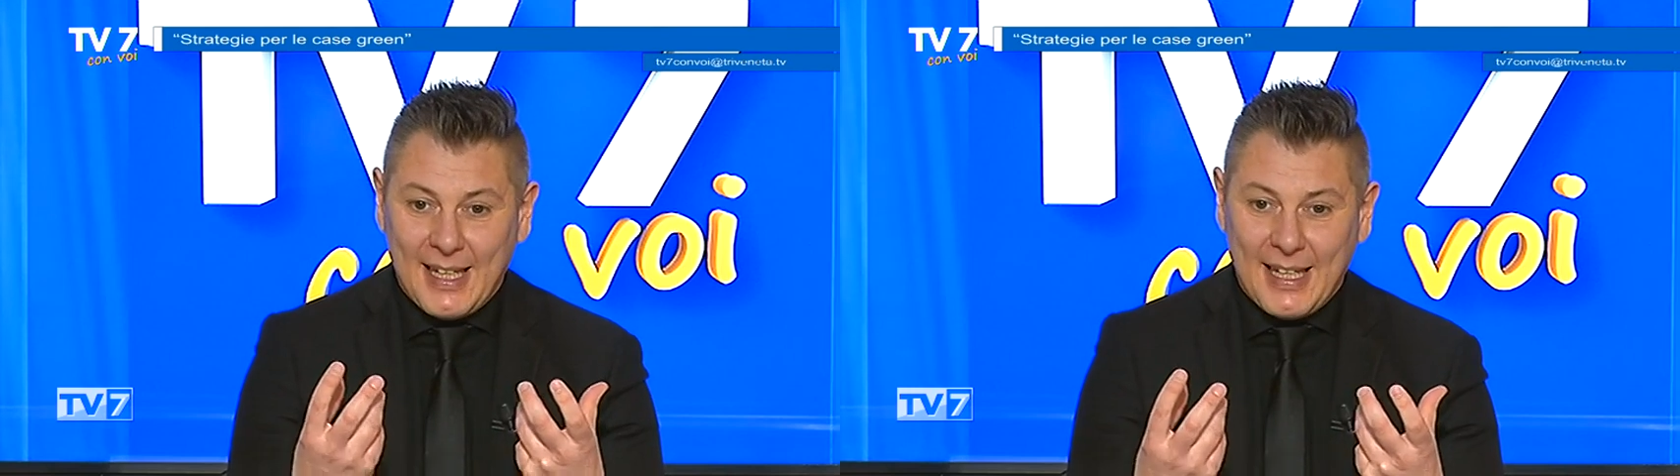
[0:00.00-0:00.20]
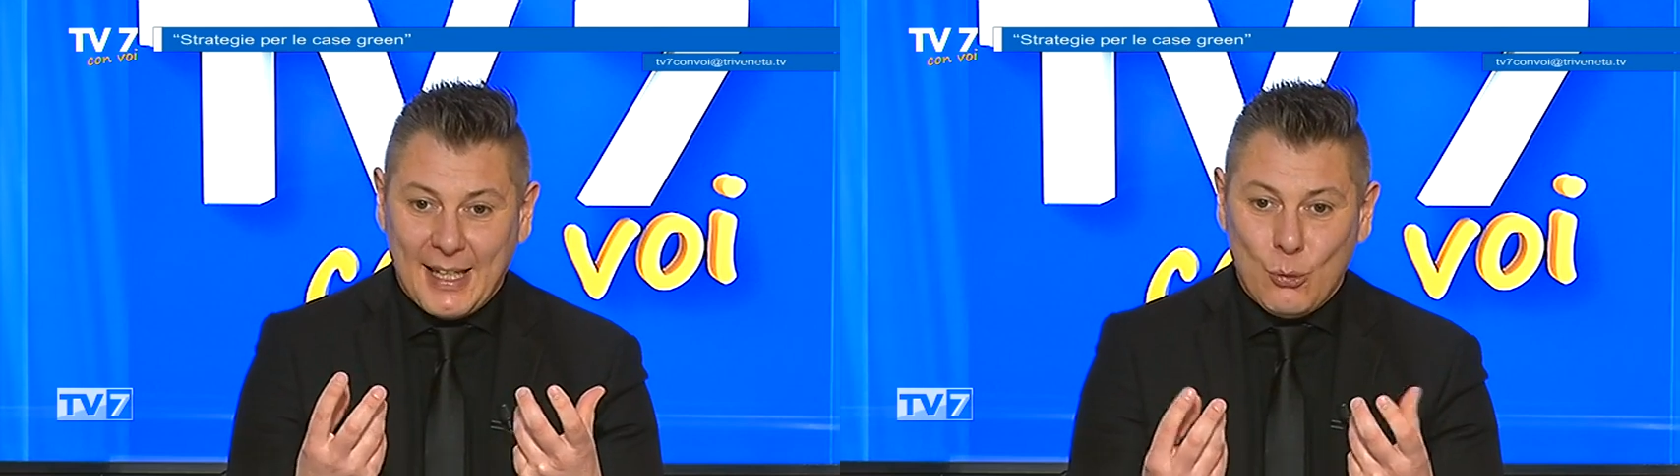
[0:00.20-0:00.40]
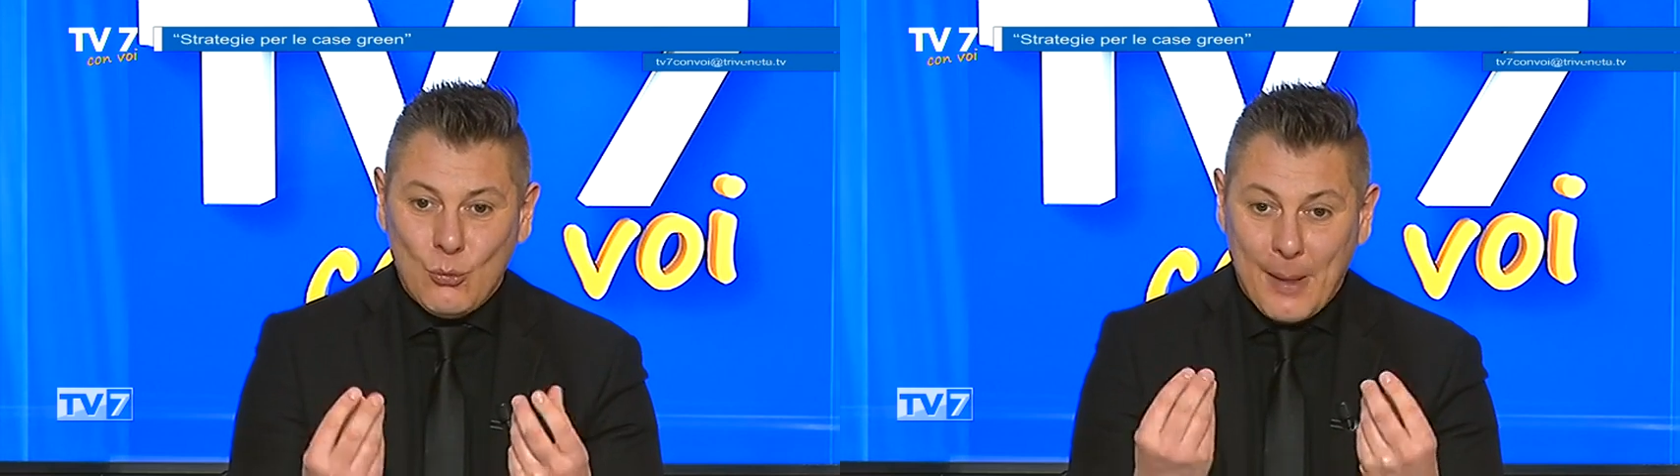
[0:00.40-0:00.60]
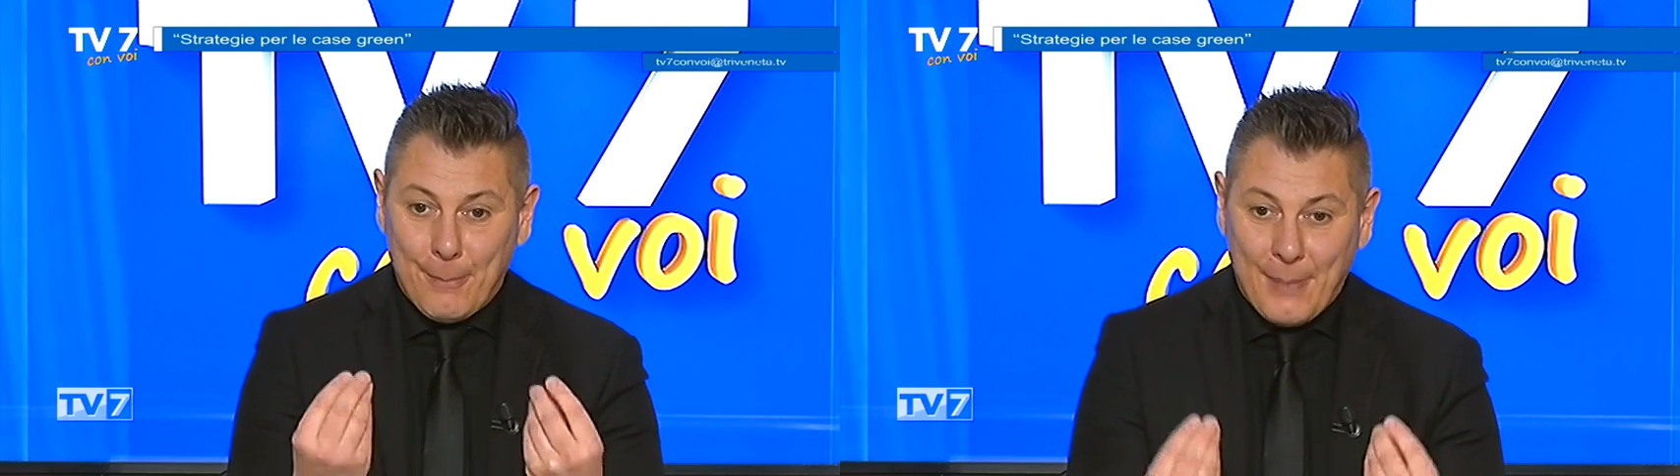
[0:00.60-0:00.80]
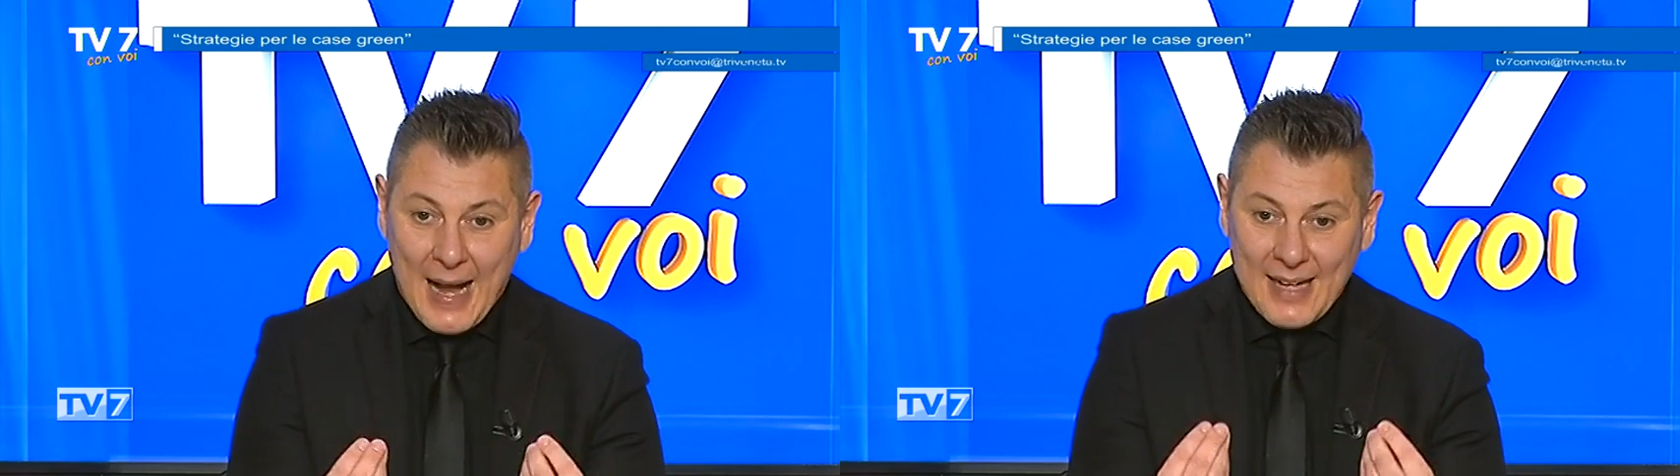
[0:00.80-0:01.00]
eh,
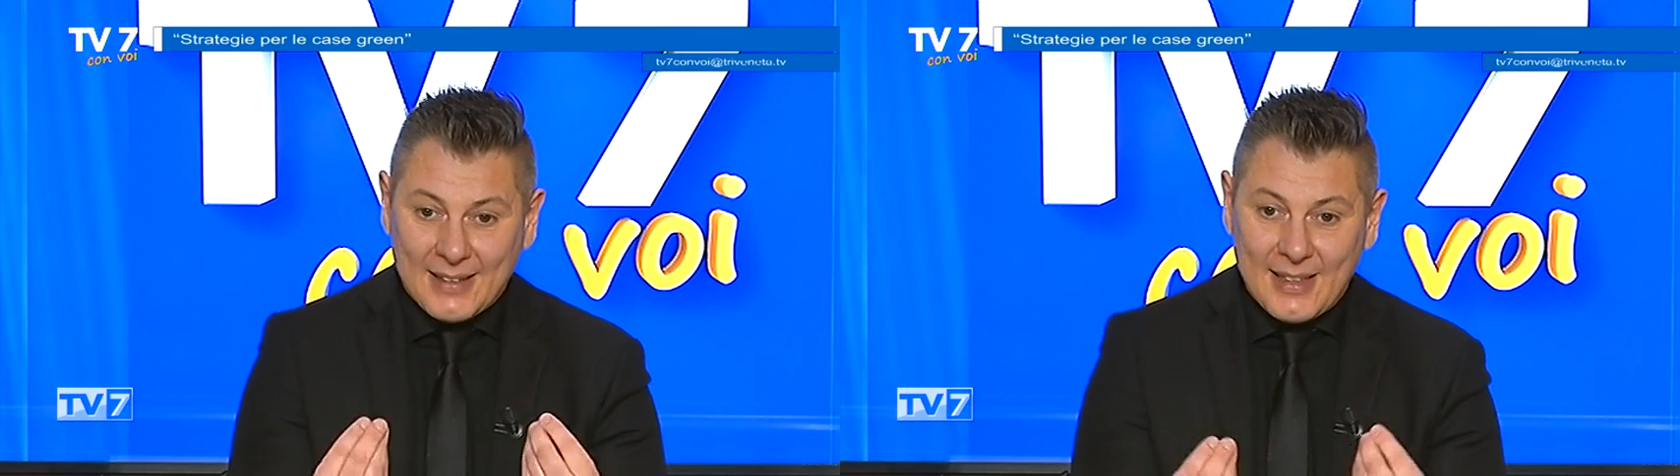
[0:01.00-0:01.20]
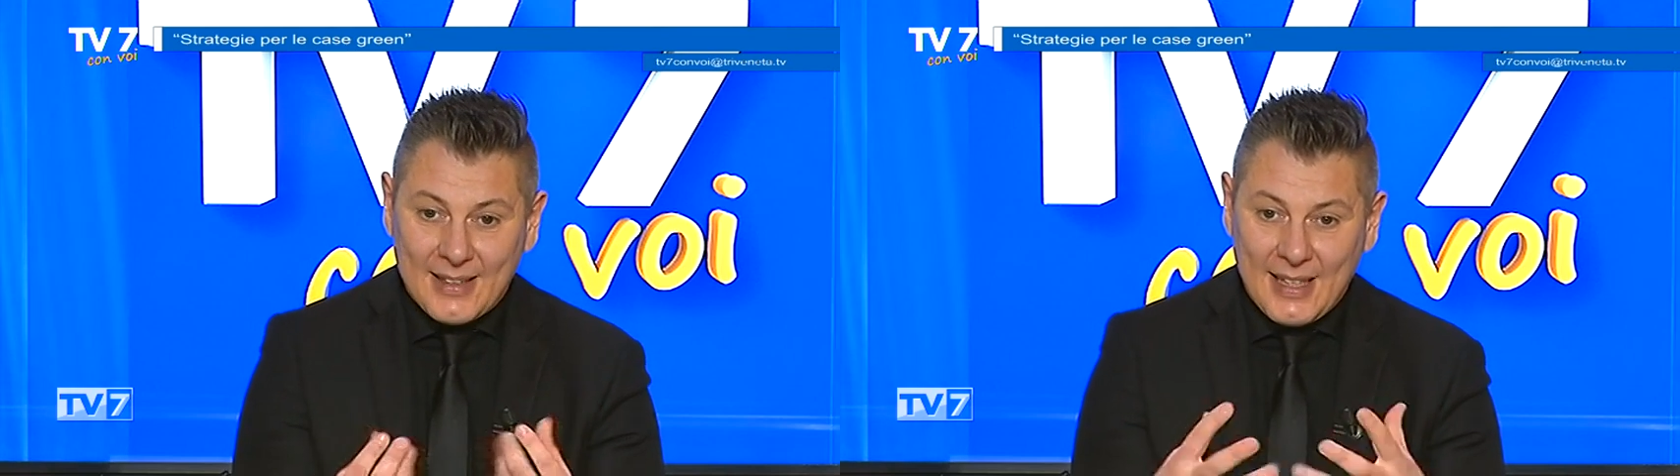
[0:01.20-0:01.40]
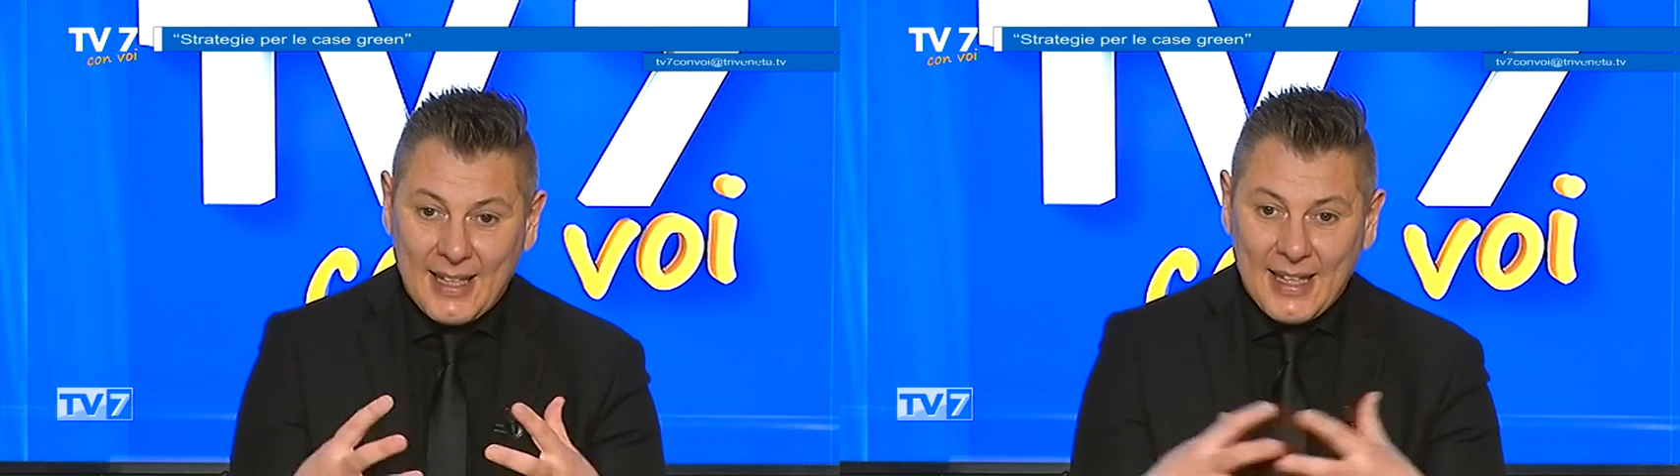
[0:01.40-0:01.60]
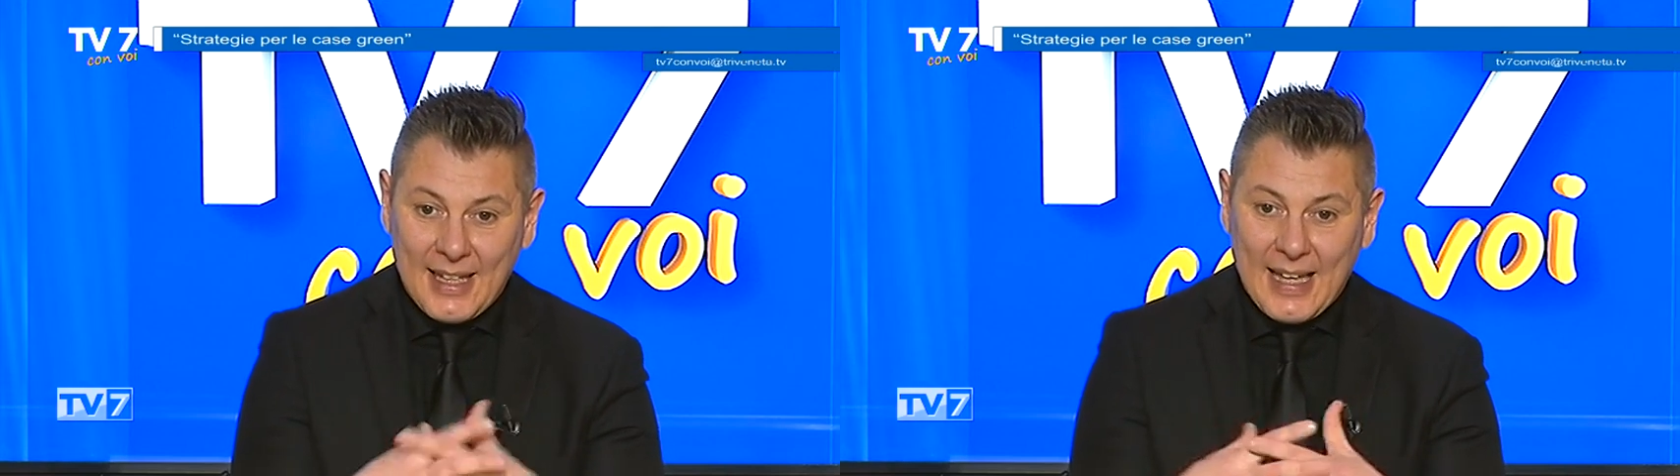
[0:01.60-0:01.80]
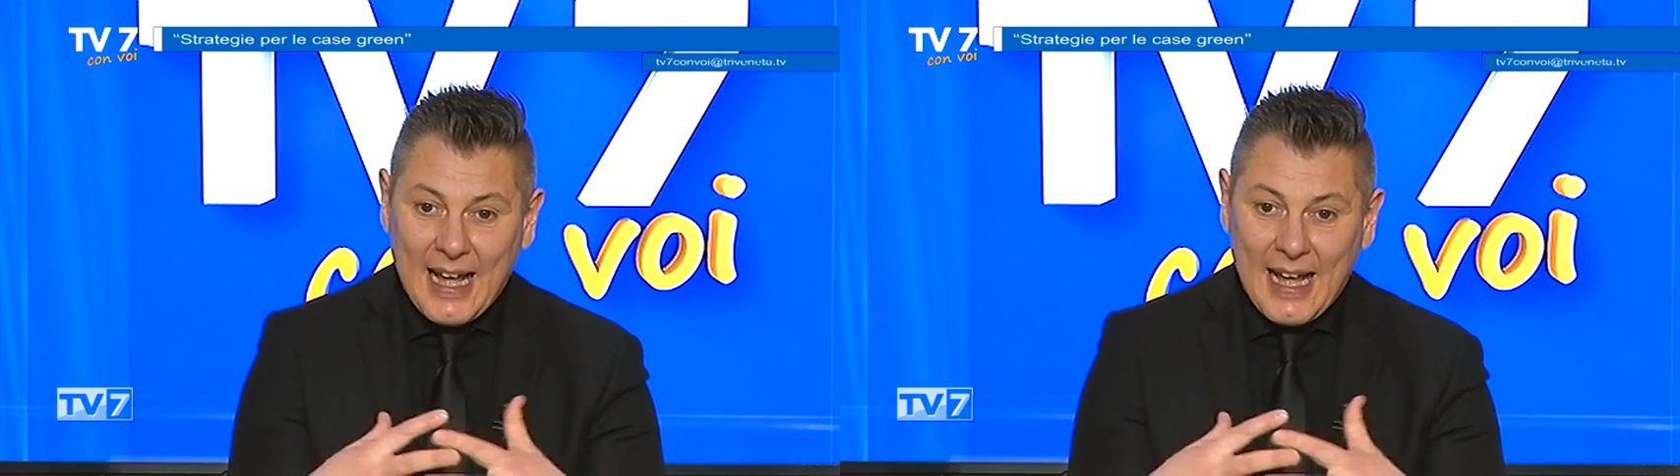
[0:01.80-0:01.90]
una parte di